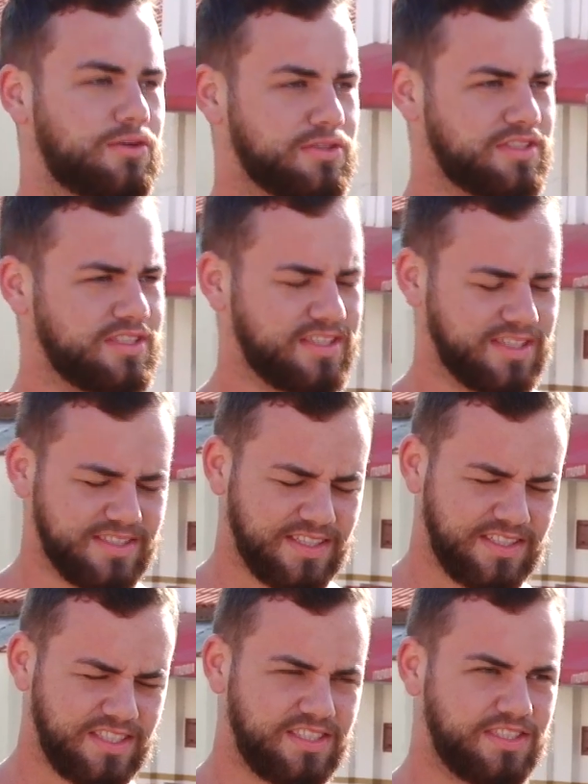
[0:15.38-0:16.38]
Com certeza, a
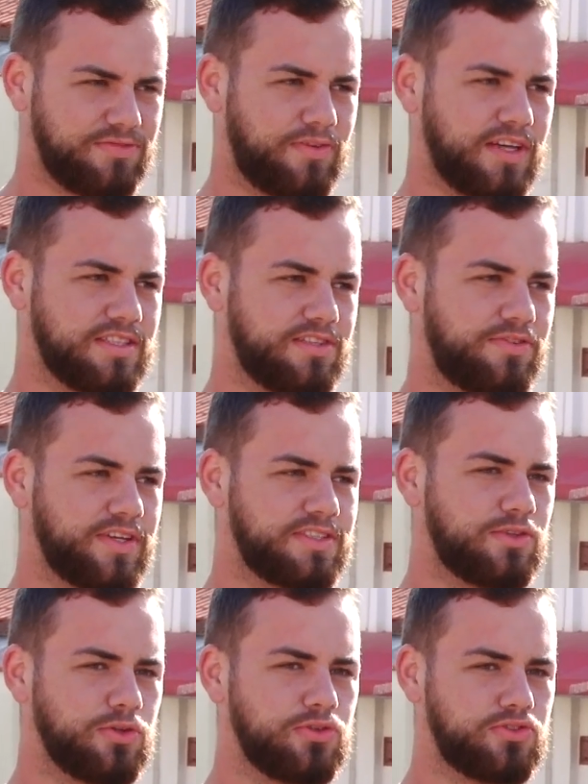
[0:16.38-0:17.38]
gente faz essa
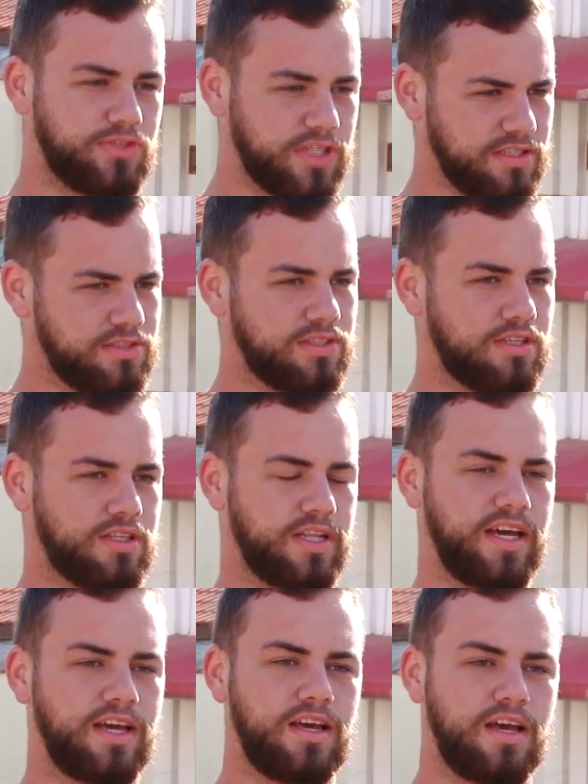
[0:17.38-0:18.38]
festa todos os anos,
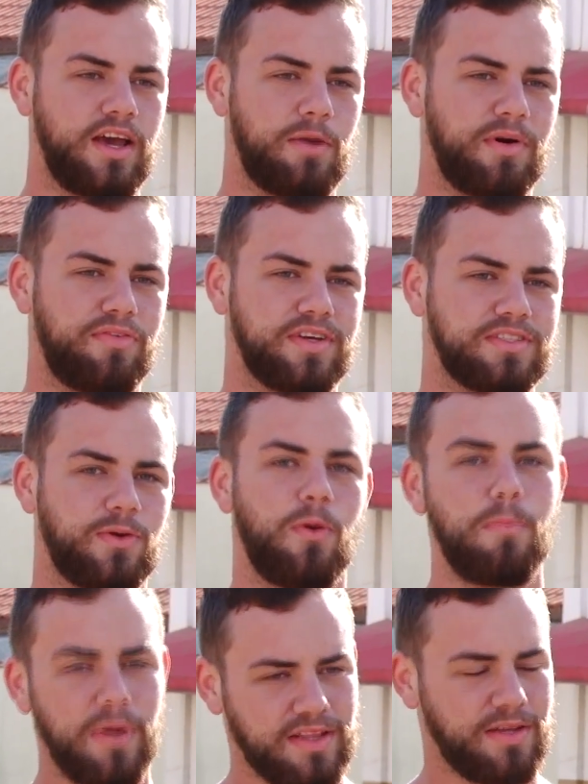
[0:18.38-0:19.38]
né? É uma festa
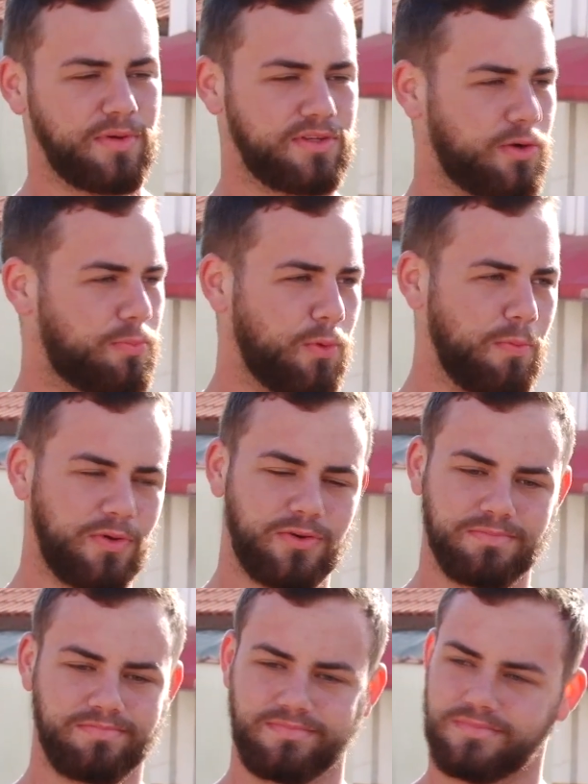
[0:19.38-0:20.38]
completamente ao
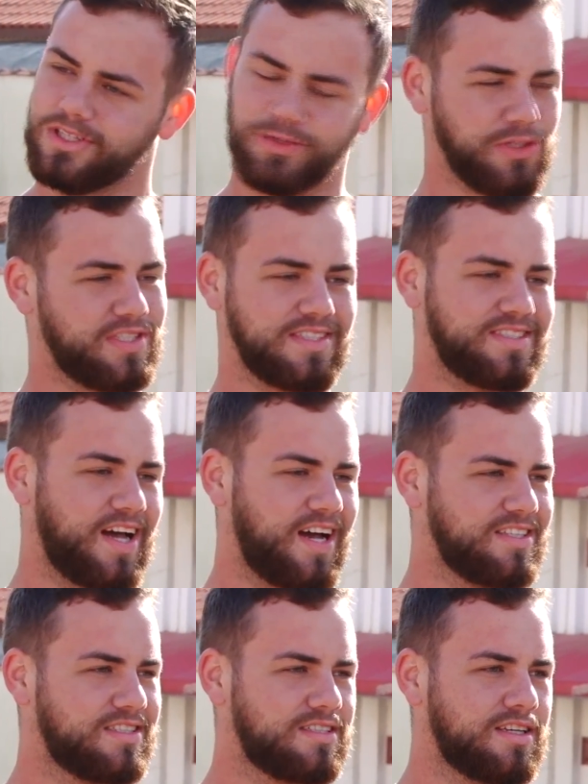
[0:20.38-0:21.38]
público, de todas as
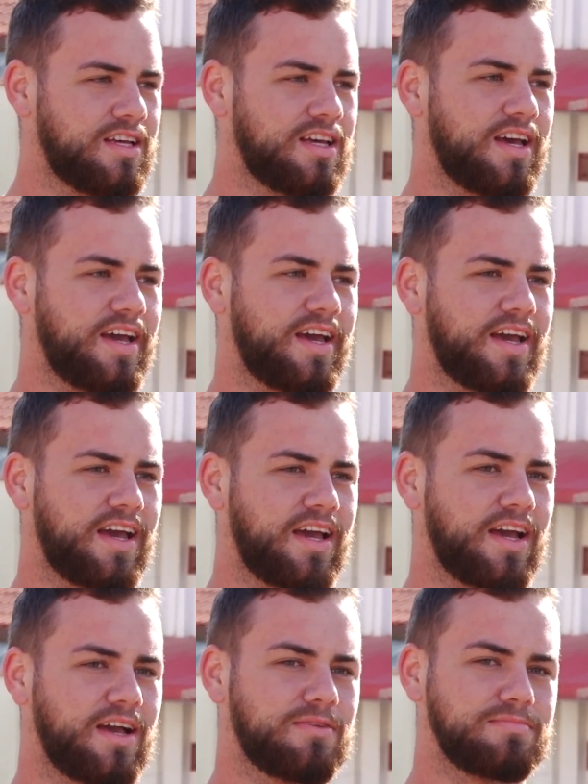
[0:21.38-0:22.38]
idades.
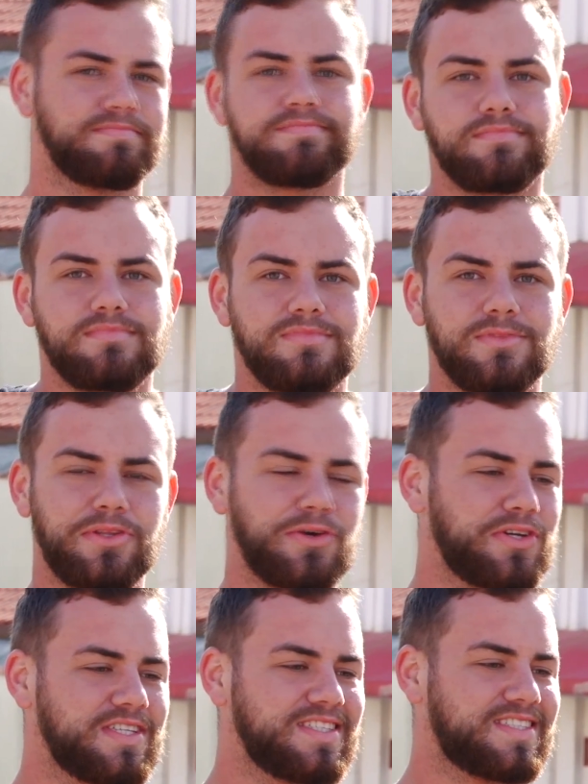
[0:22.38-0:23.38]
É... Não tem o
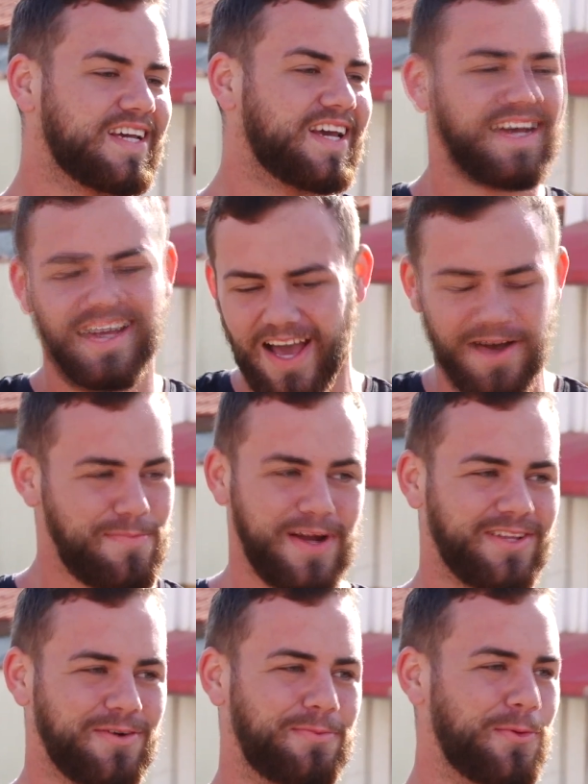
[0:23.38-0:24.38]
que dizer, é
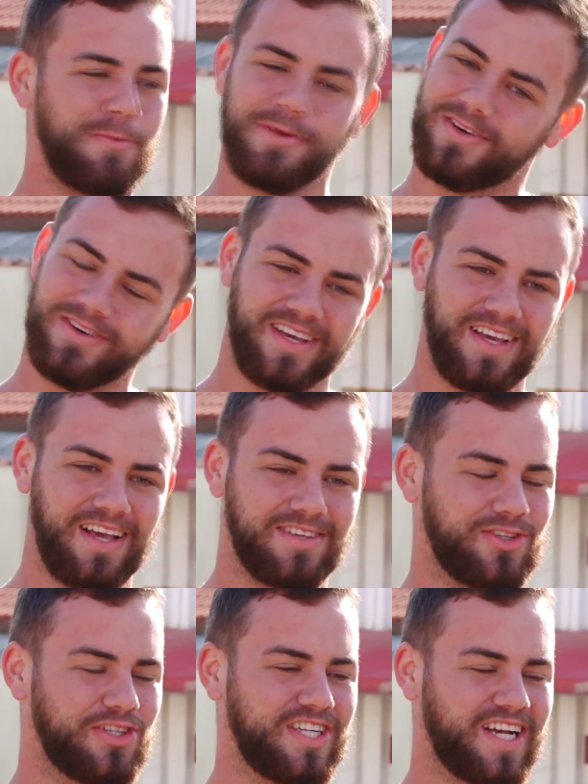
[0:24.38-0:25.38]
aberta ao público, que é
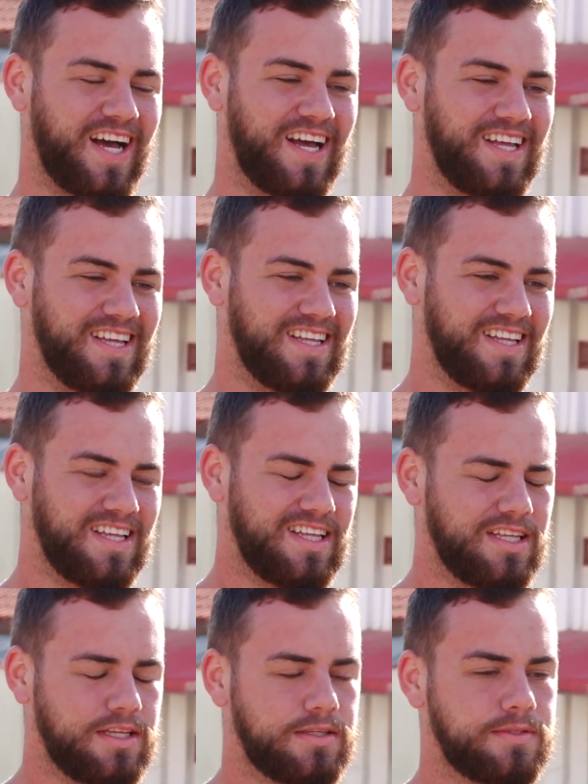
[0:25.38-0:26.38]
só chegar
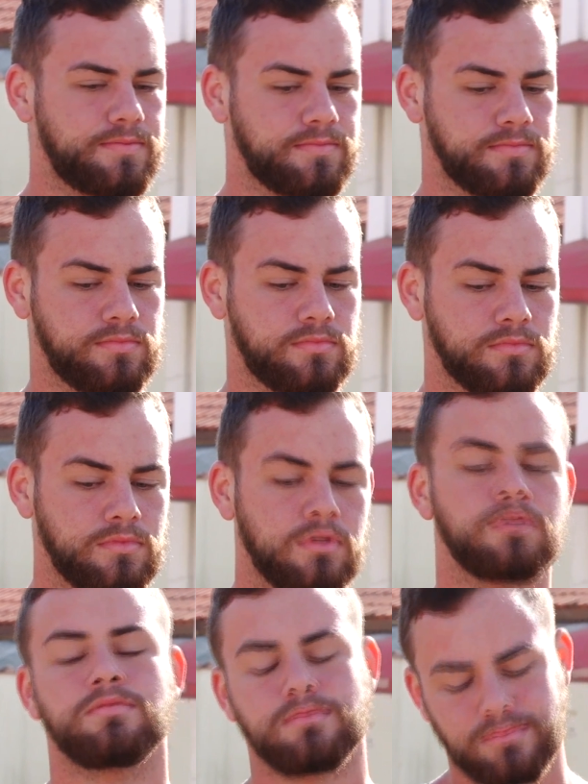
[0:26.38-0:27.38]
só chegar, mas tem que trazer
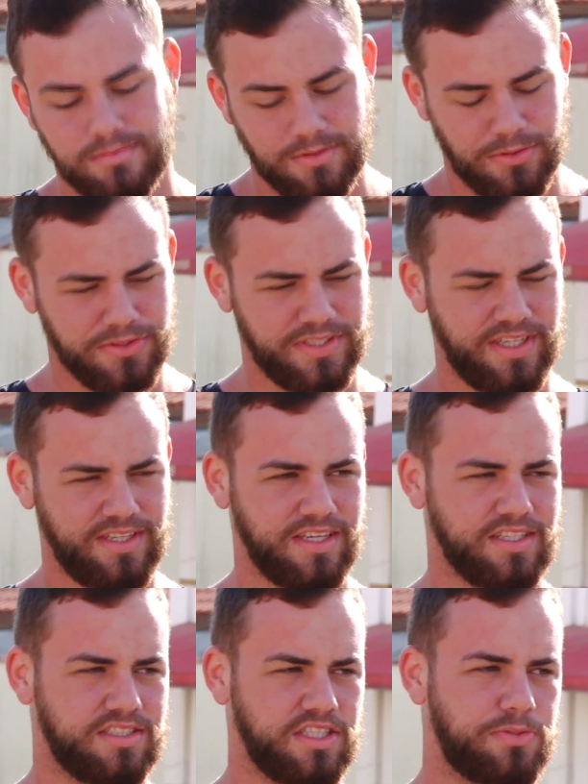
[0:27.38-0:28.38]
alguma coisa. Com né?
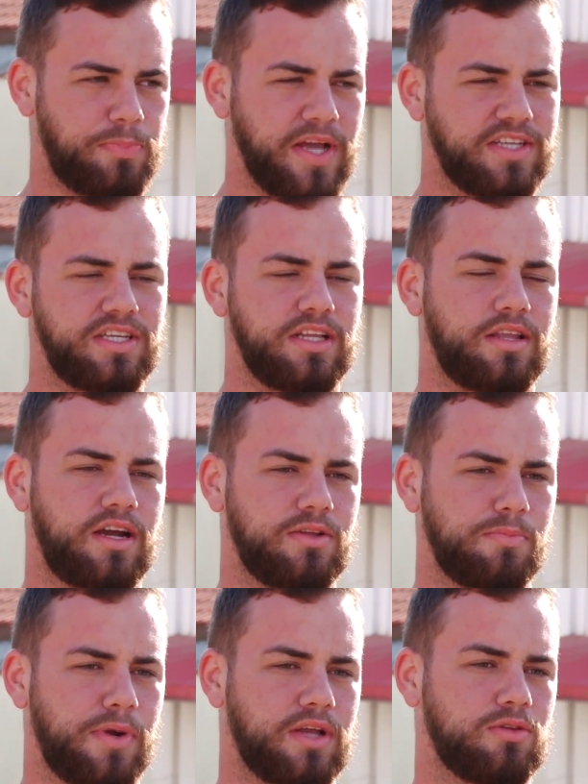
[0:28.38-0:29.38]
certeza, a gente pede de entrada
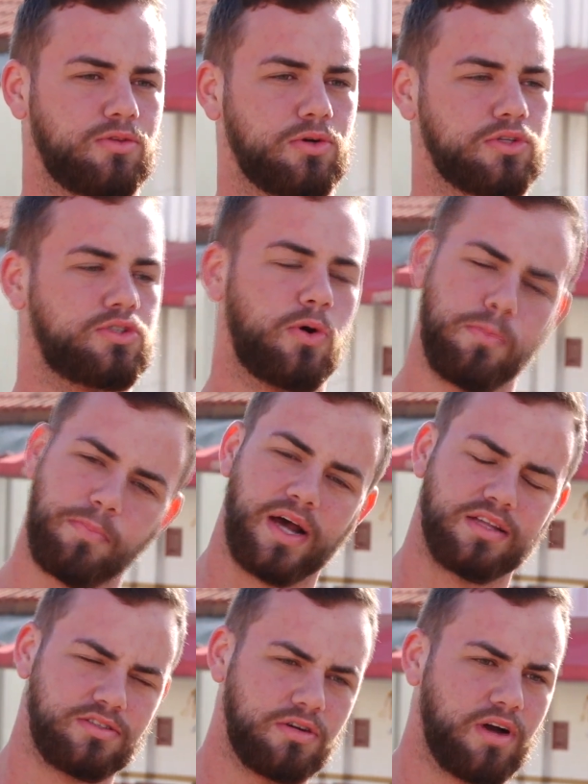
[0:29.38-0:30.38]
um prato doce ou um
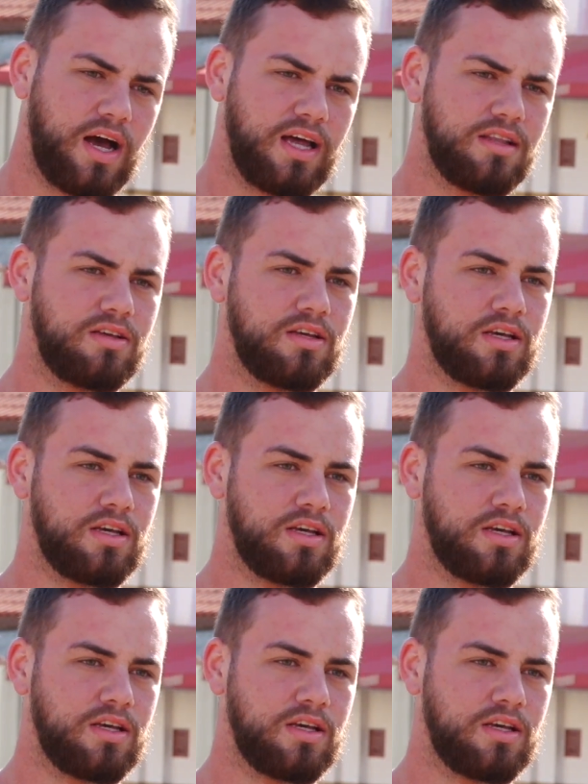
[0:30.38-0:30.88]
prato salgado,